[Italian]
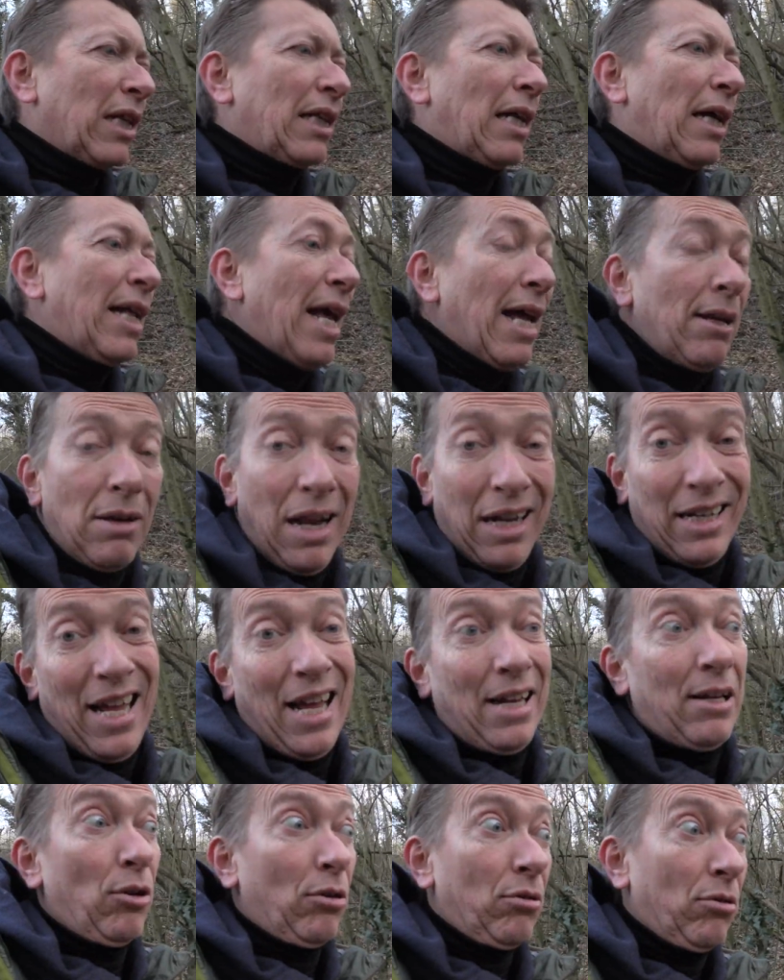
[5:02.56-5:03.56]
ad anello
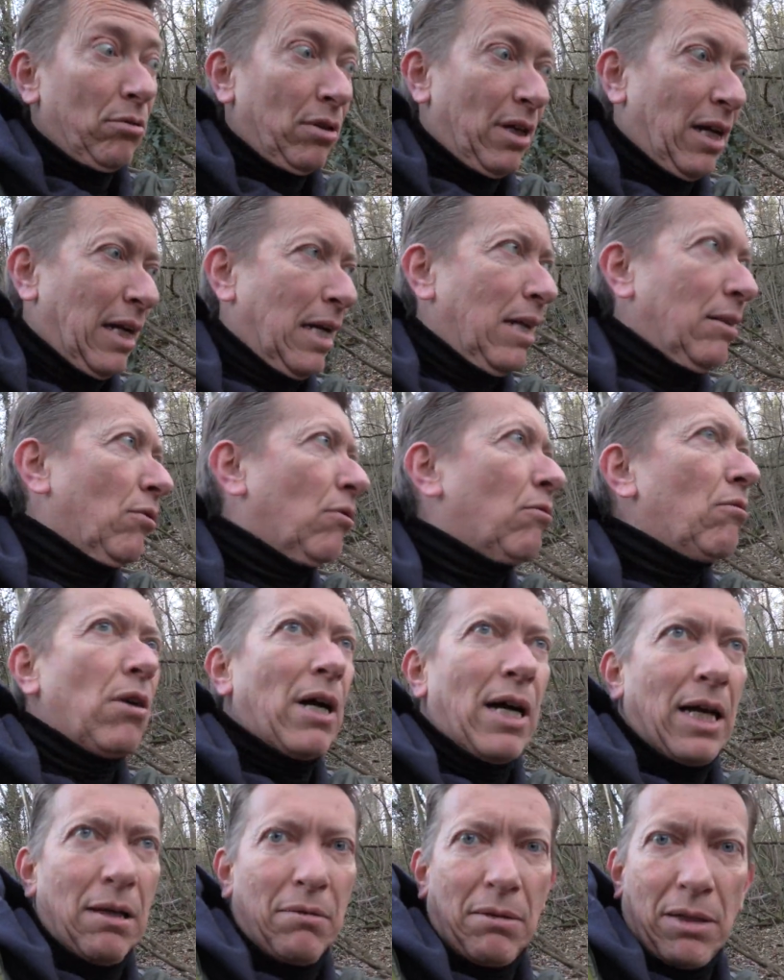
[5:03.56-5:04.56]
l'anello non credo
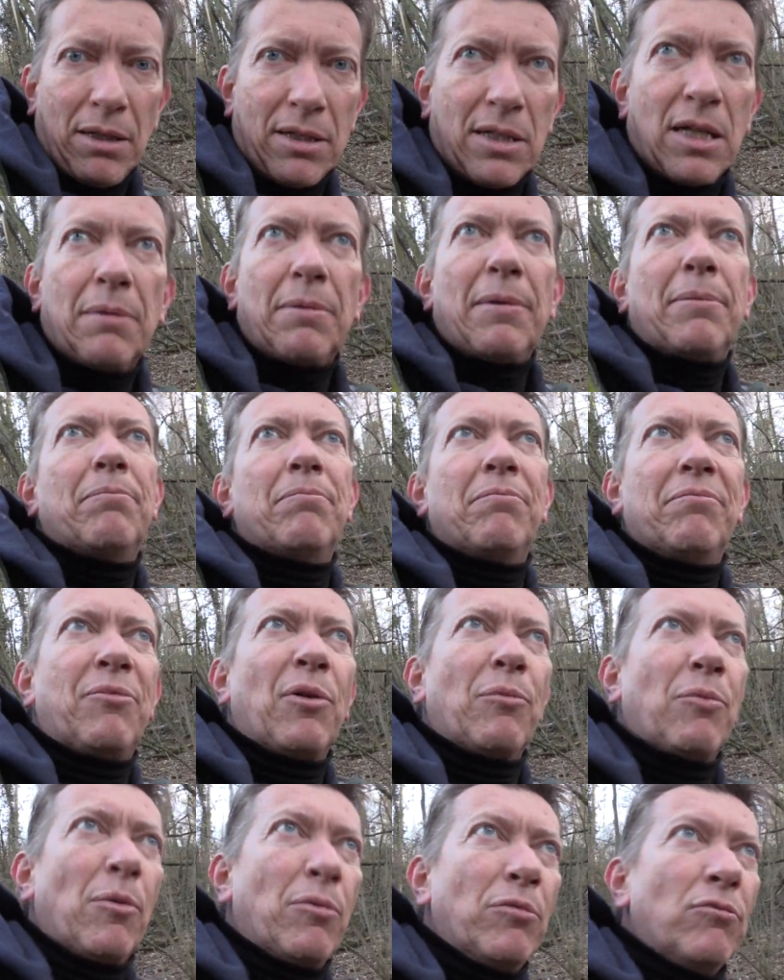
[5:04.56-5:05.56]
qua eh, perché sarebbe
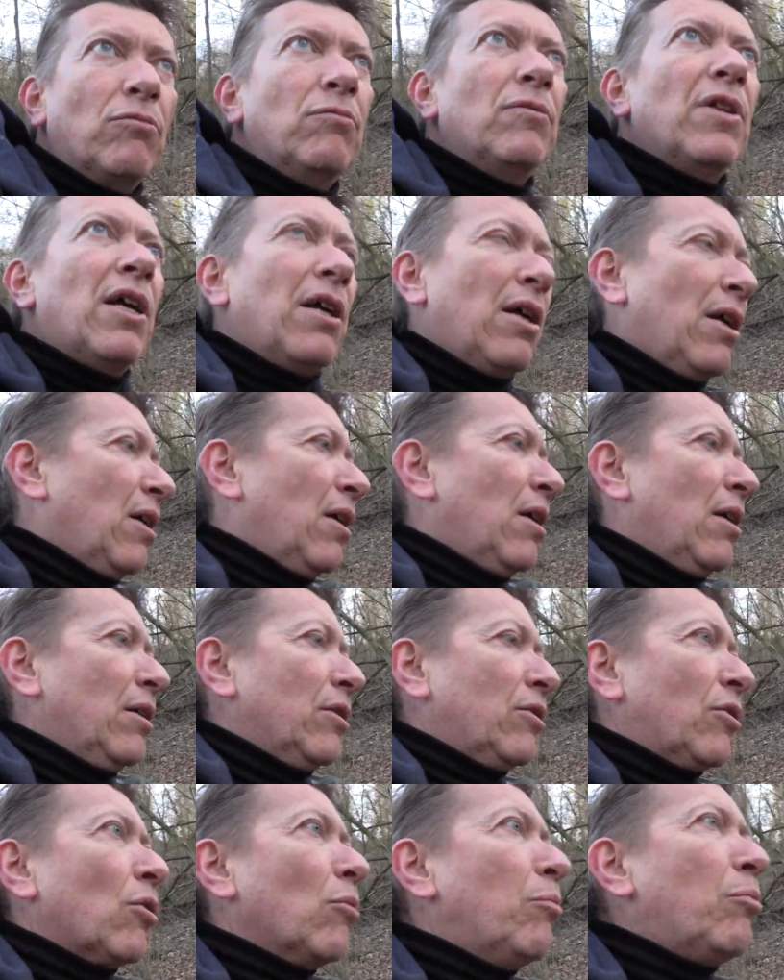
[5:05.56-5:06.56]
proprio
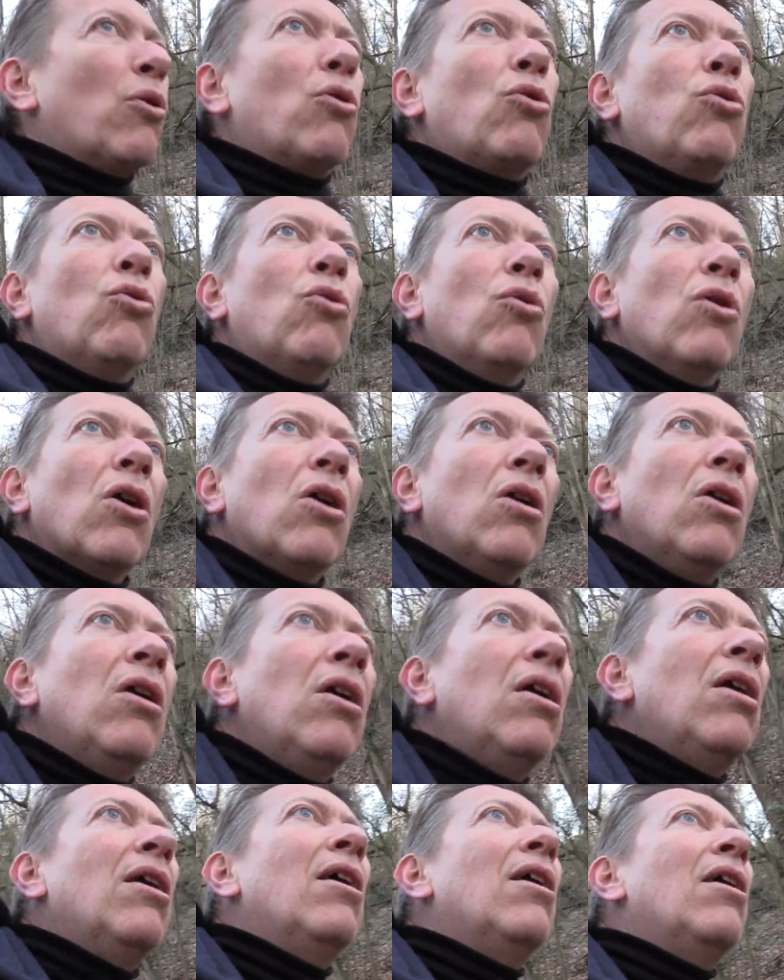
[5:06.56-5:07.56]
troppo culo.
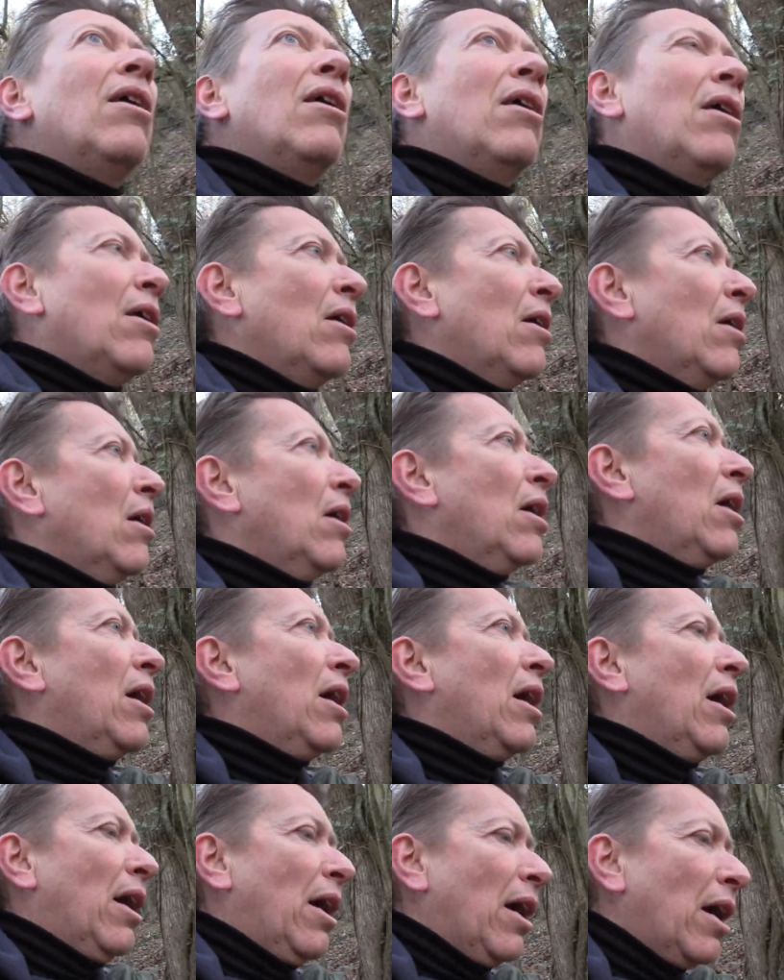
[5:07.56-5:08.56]

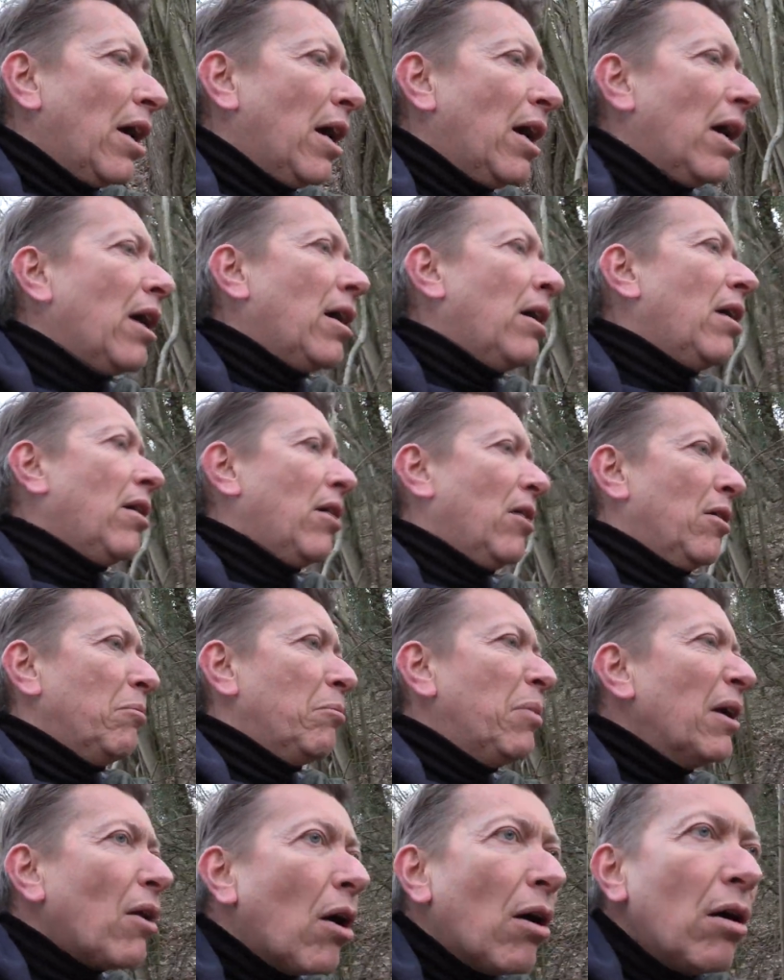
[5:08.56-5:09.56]
Eh,
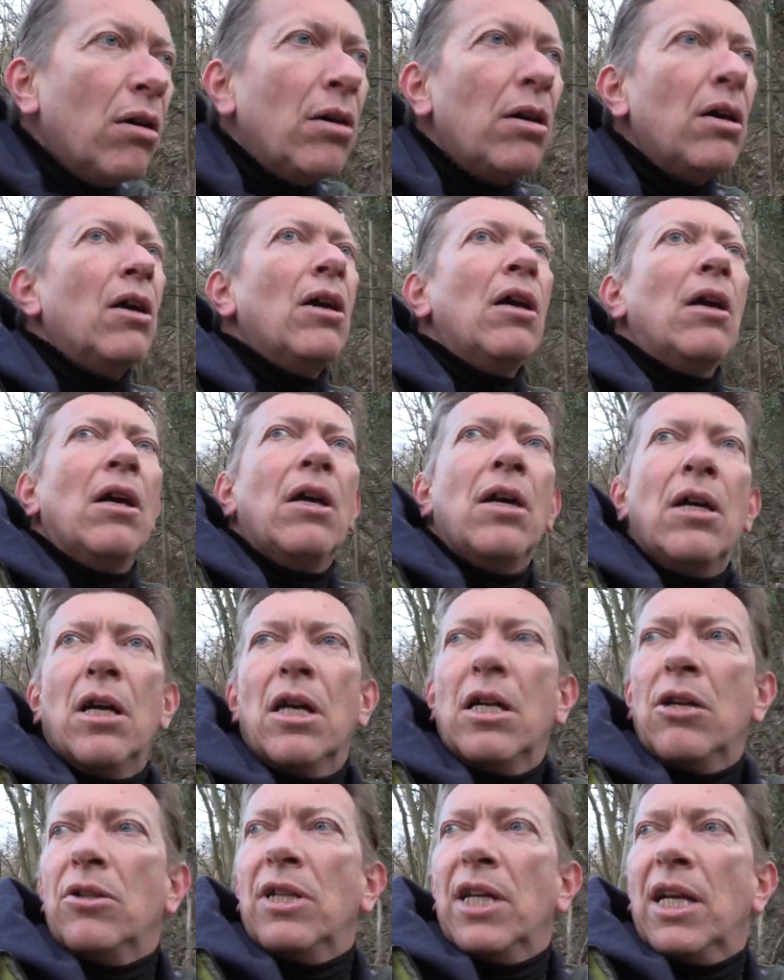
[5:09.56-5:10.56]
però
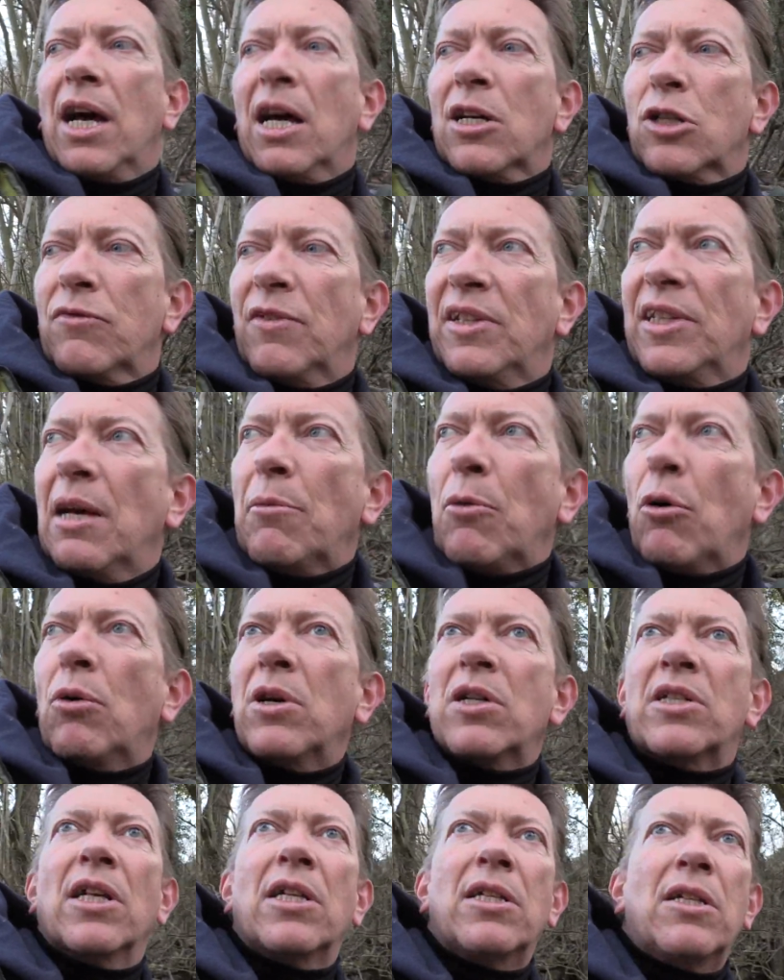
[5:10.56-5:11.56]
in ogni caso vediamo
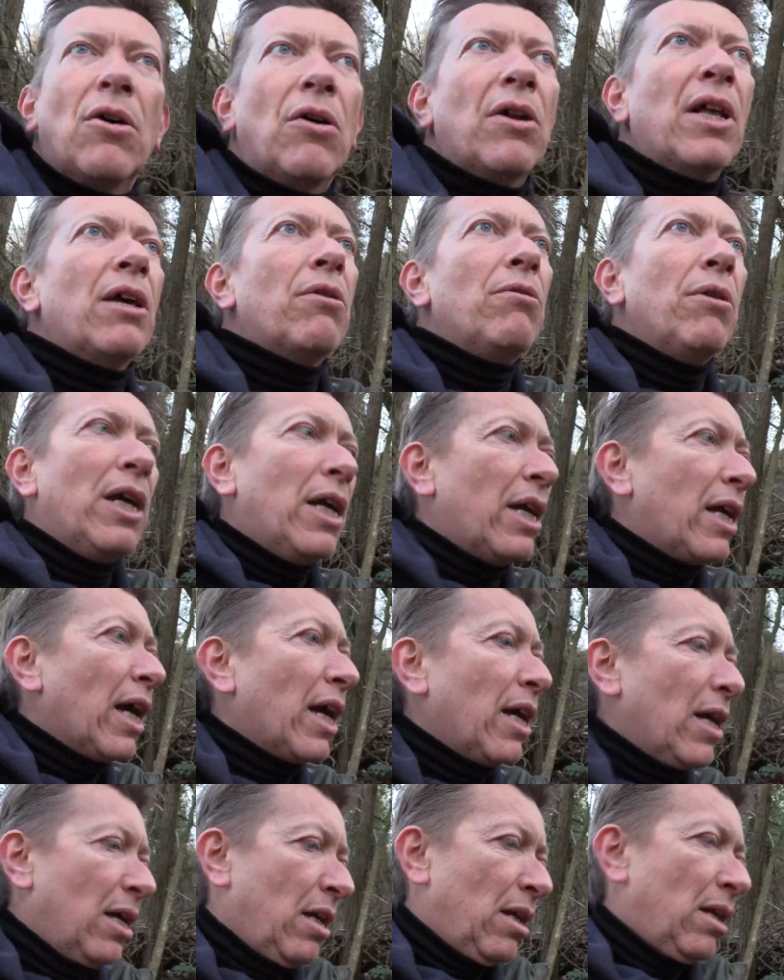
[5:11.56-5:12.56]
queste zone qui che
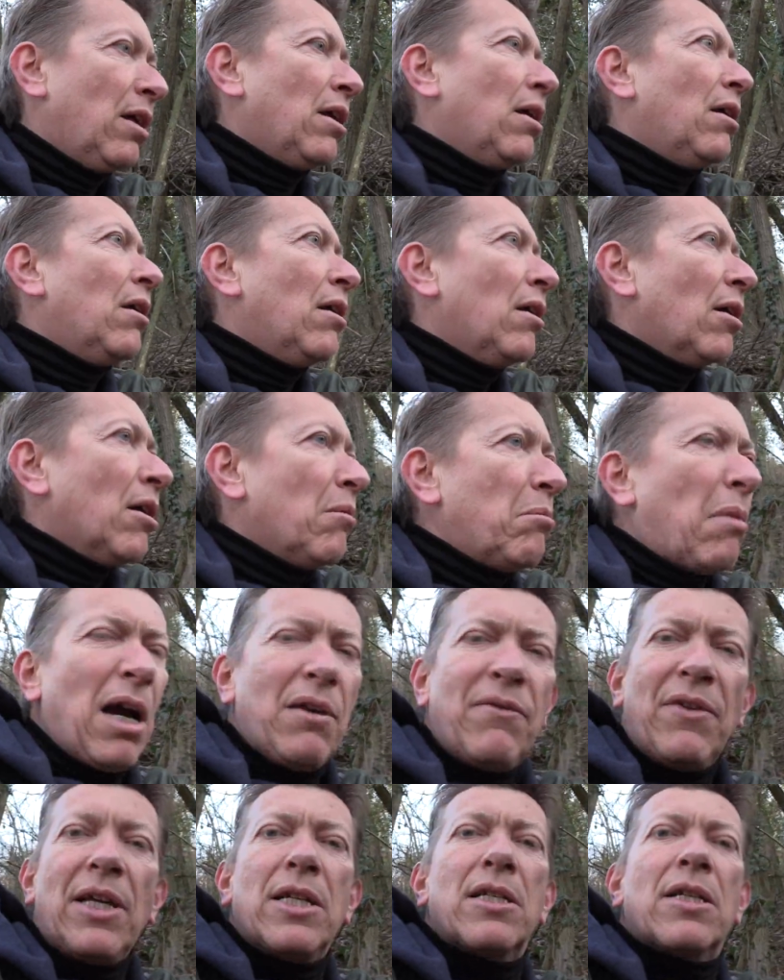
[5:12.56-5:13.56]

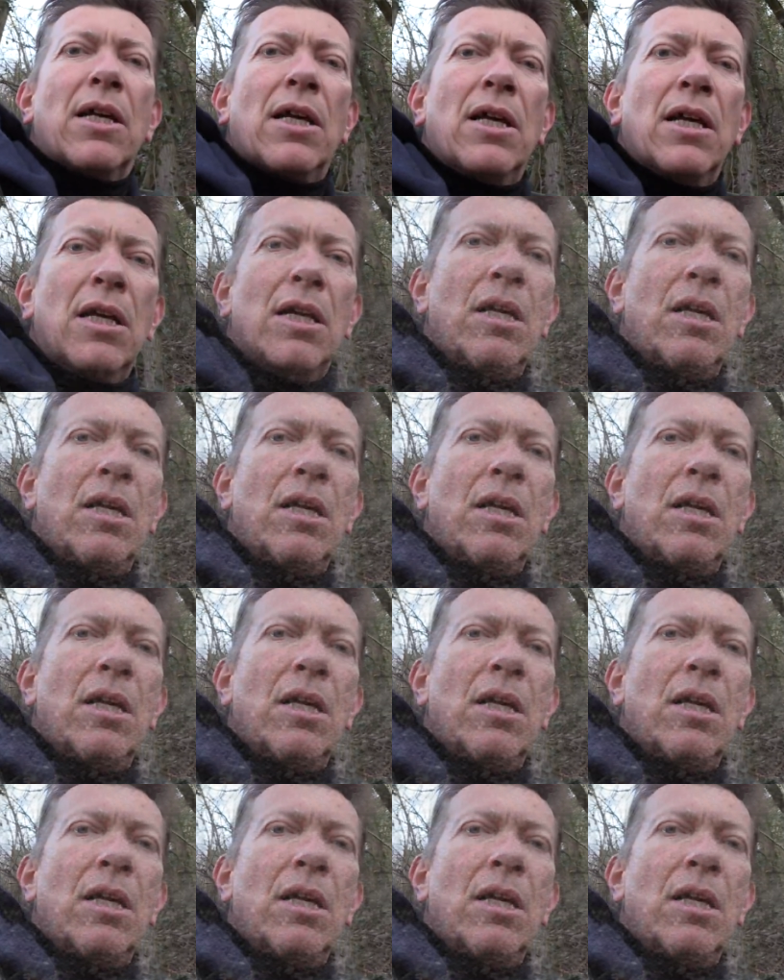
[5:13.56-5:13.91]
mai viste.